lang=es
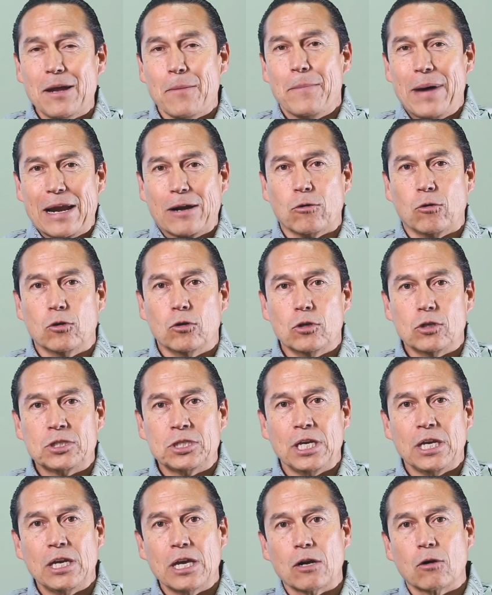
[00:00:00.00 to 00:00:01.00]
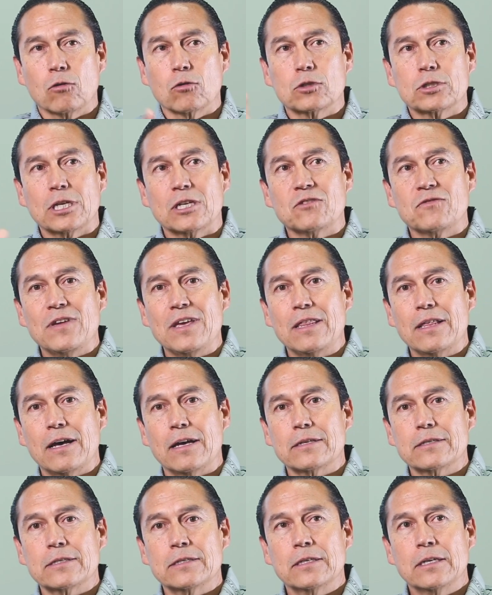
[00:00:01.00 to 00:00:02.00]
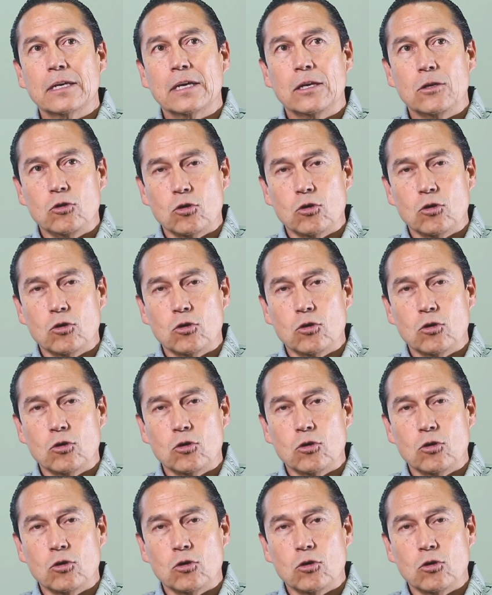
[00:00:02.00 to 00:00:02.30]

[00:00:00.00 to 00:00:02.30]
embargo, siguieron nuestras vidas,